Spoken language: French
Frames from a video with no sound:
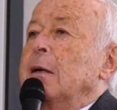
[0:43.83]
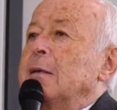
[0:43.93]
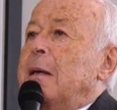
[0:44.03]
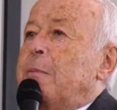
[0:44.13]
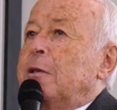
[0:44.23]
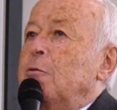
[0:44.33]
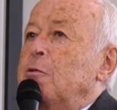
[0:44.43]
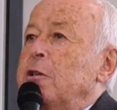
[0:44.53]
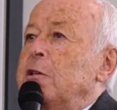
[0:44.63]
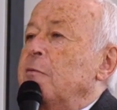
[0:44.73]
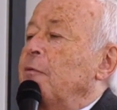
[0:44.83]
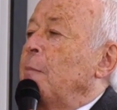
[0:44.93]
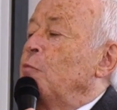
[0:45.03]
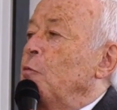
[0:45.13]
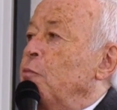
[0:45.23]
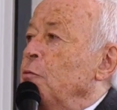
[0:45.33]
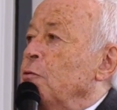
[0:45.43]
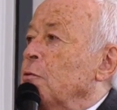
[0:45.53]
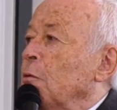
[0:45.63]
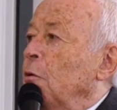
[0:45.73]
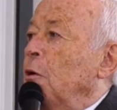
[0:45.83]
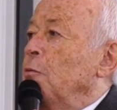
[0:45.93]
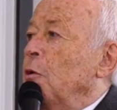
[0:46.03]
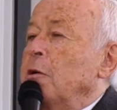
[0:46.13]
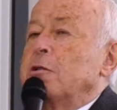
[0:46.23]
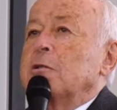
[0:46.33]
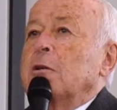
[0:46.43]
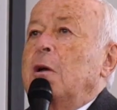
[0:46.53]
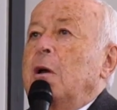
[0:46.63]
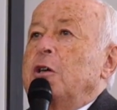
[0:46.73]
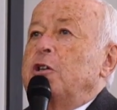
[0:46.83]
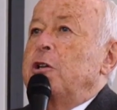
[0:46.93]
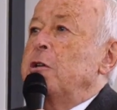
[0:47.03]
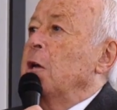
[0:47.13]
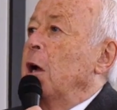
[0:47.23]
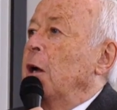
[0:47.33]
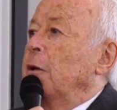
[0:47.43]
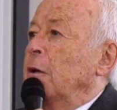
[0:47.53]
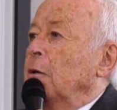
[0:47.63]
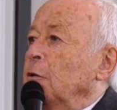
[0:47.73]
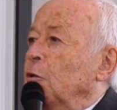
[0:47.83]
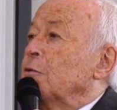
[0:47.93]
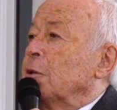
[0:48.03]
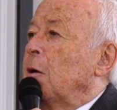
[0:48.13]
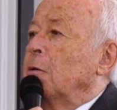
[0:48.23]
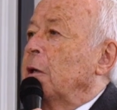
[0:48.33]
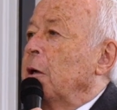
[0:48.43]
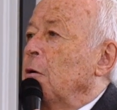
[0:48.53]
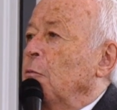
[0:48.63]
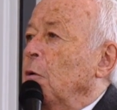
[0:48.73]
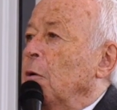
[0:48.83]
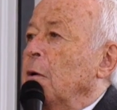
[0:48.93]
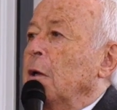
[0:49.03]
c'est la pathologie qui frappe le plus l'Europe de l'Est, Chine, Inde. Donc ça rend humble.